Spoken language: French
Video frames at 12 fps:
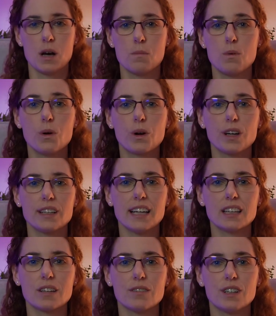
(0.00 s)
Pour
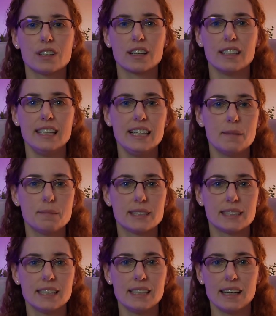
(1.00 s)
connaître votre
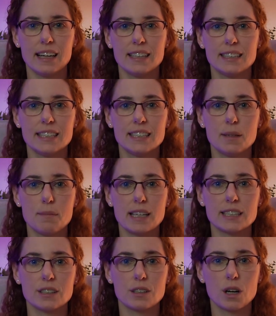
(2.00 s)
IMC, indice de
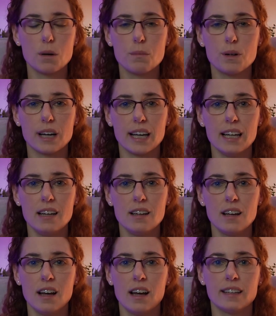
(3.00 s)
masse corporelle,
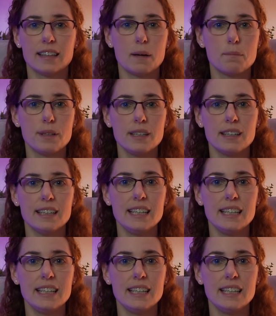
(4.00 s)
tapez